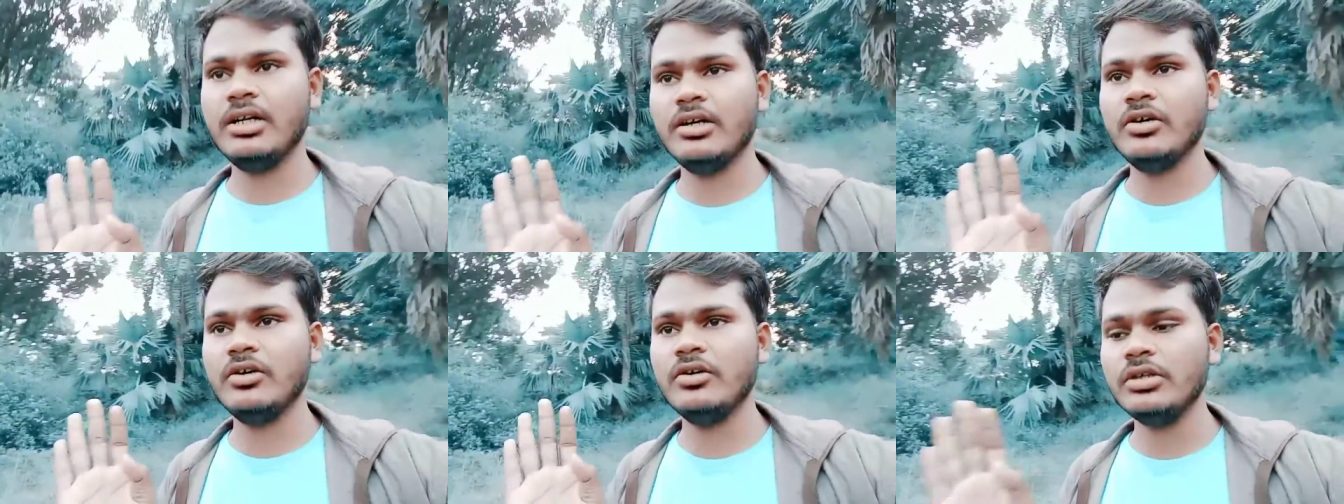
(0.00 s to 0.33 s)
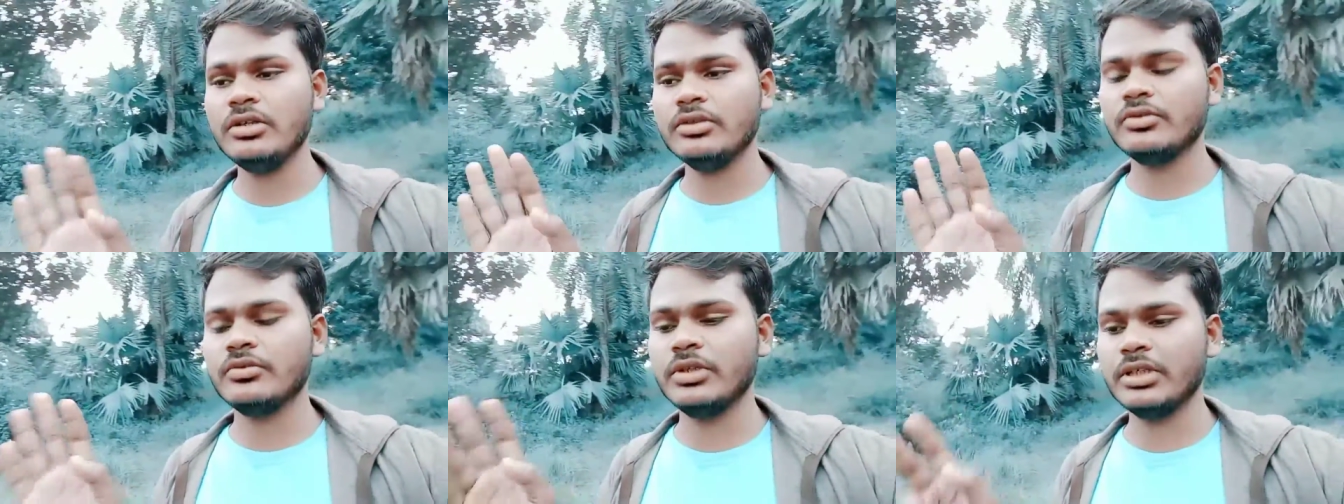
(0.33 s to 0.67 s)
और
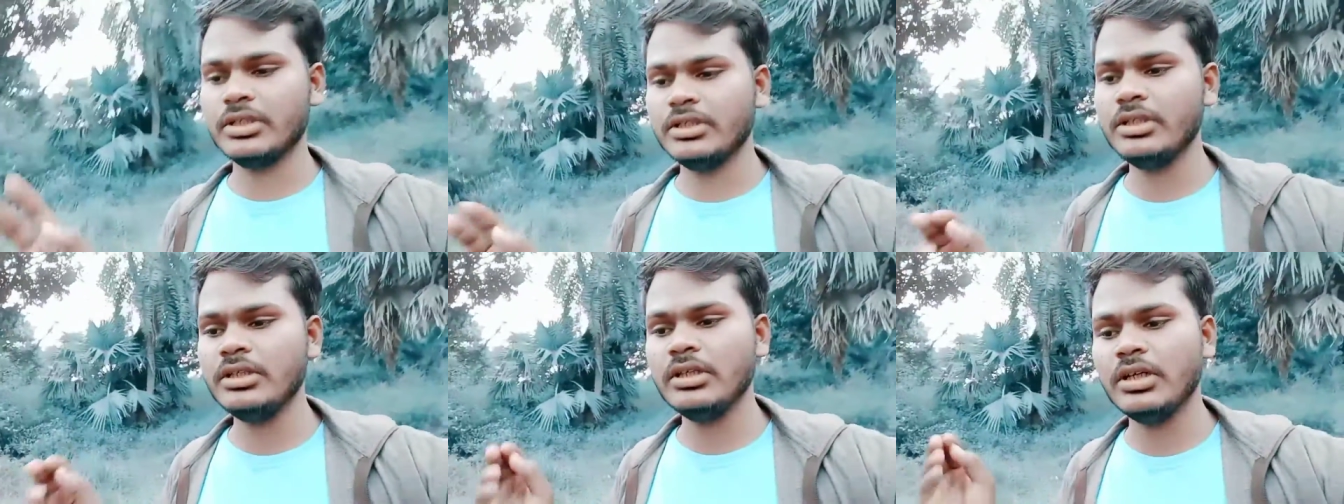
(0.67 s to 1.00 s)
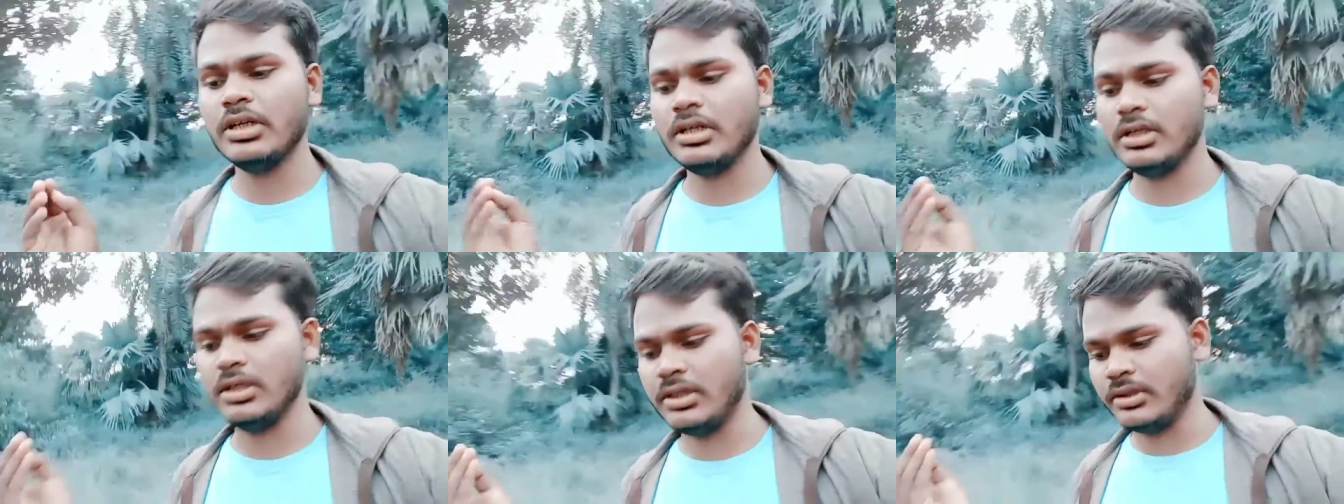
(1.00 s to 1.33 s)
जो है कि
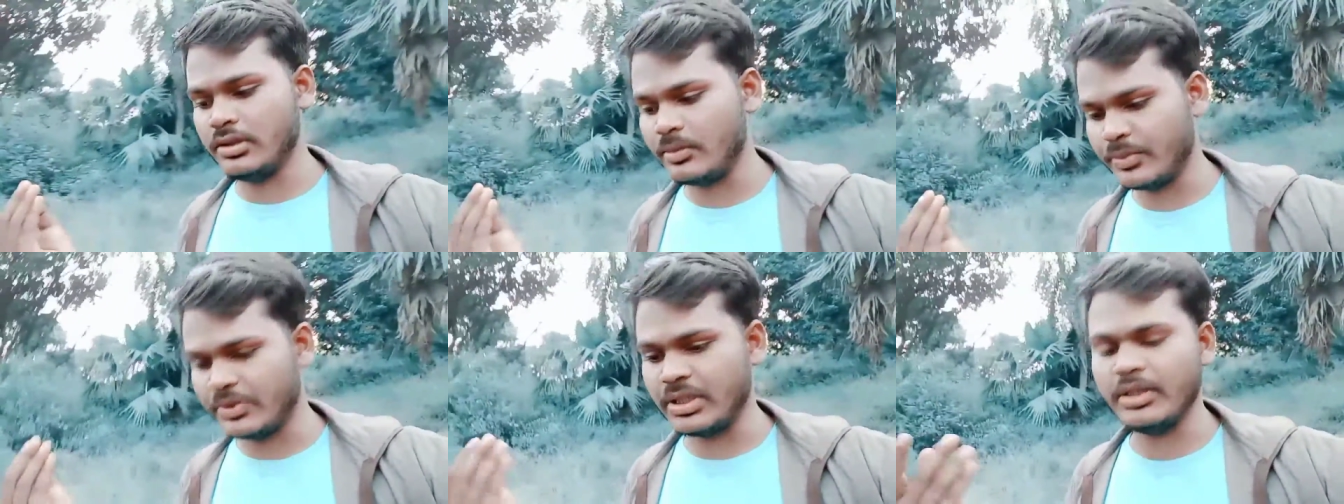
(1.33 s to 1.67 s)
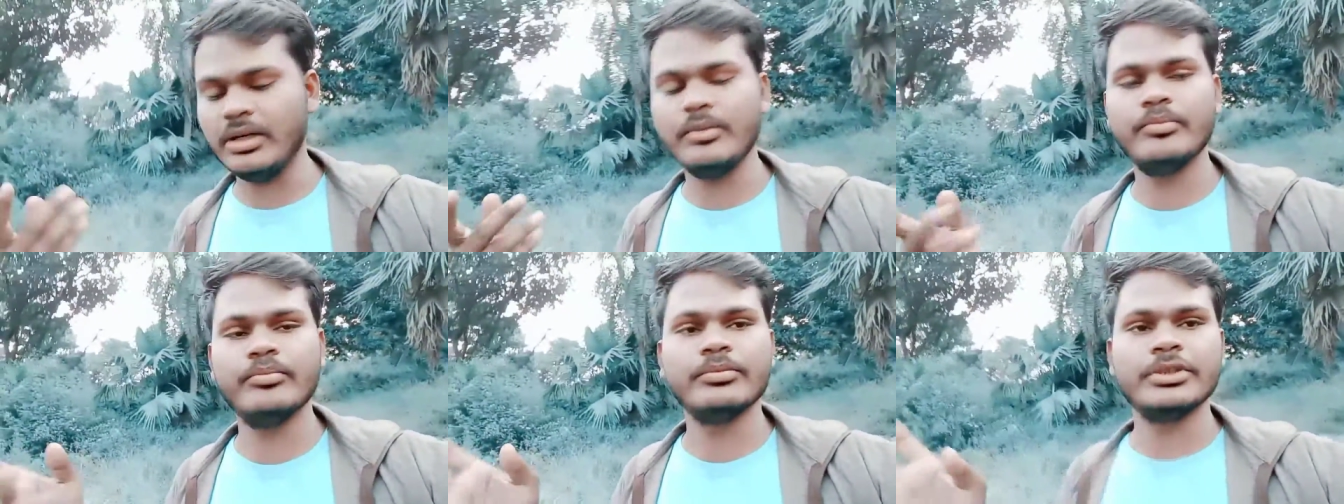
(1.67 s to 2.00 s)

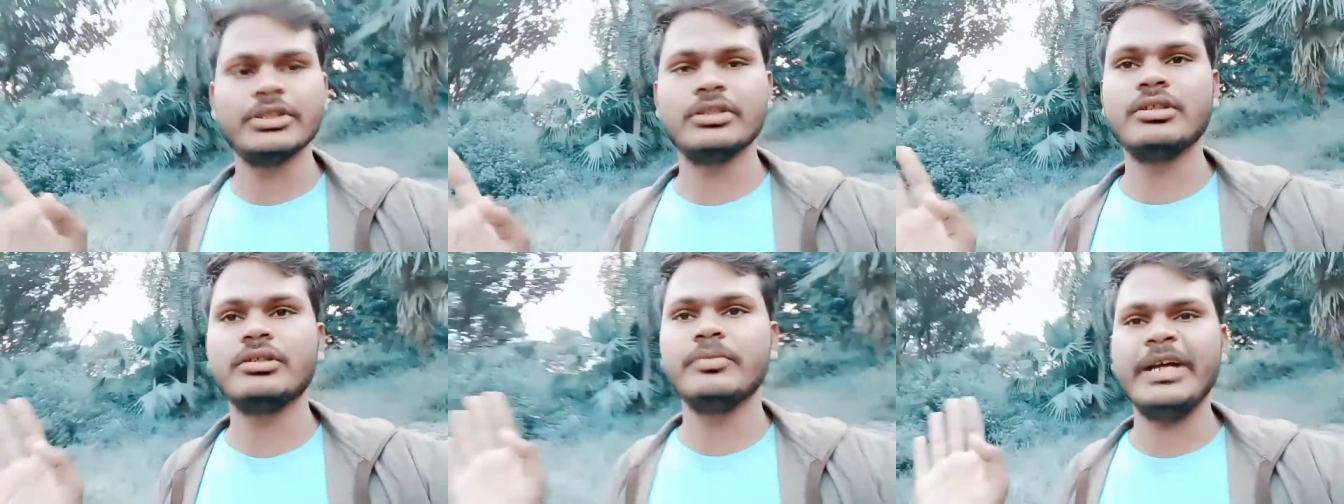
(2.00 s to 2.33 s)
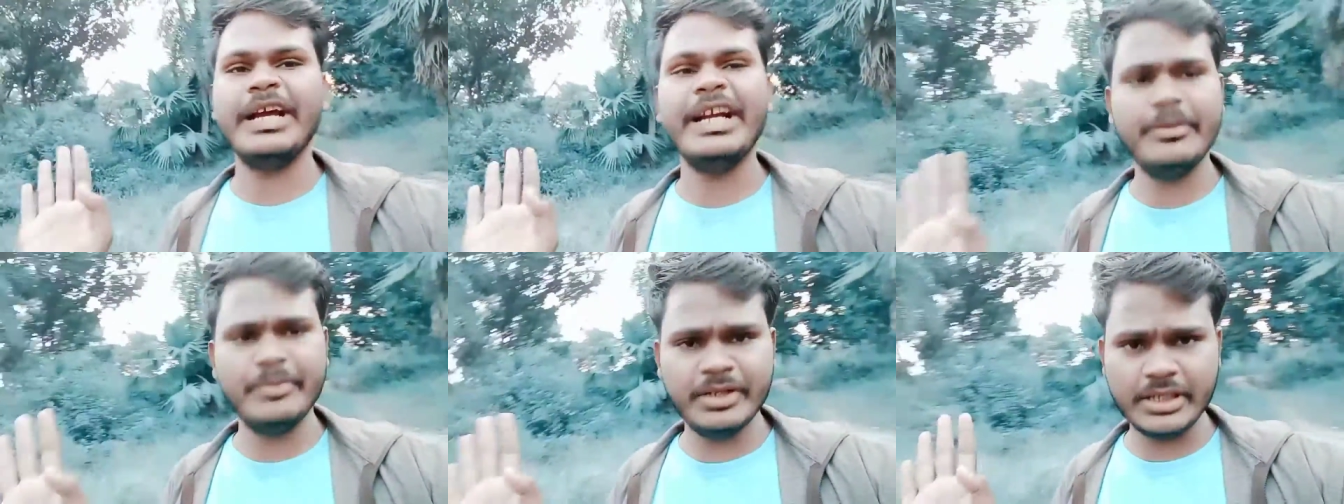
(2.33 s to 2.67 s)
आपका मतलब
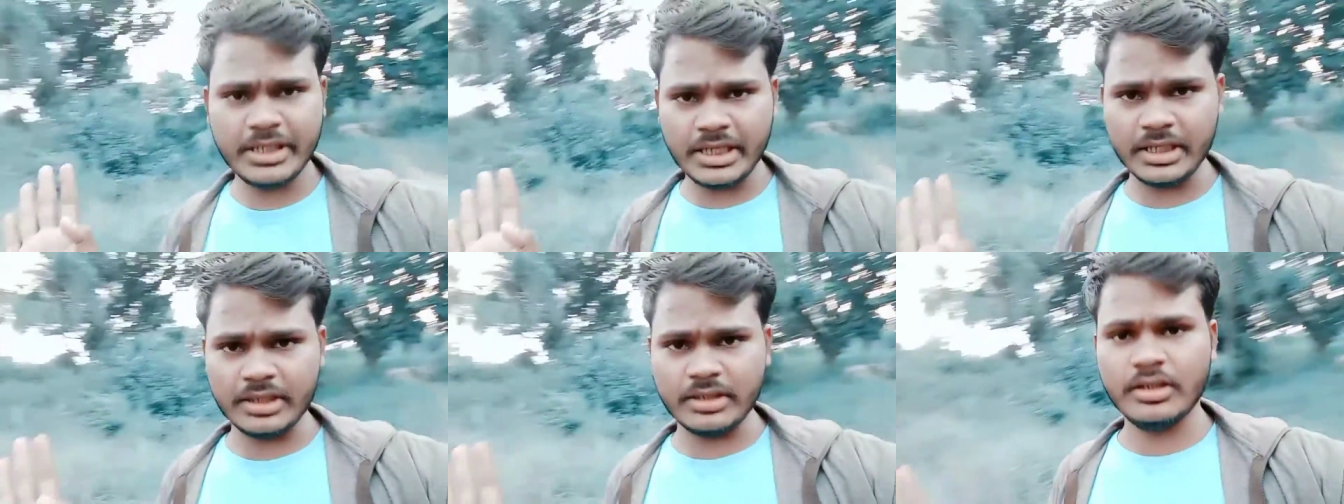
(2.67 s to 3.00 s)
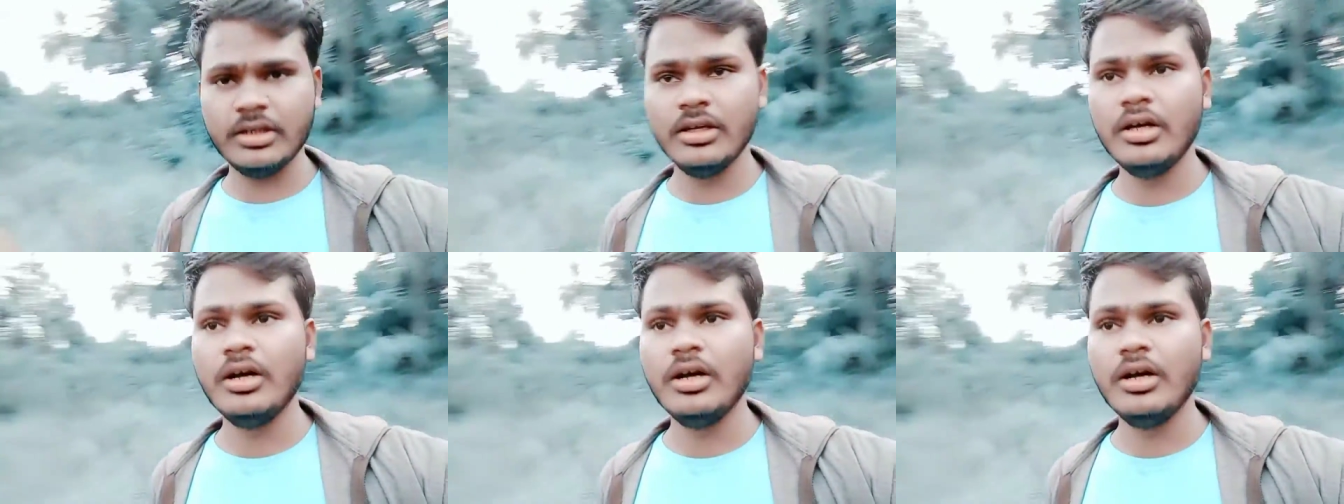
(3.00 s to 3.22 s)
एडमिट कार्ड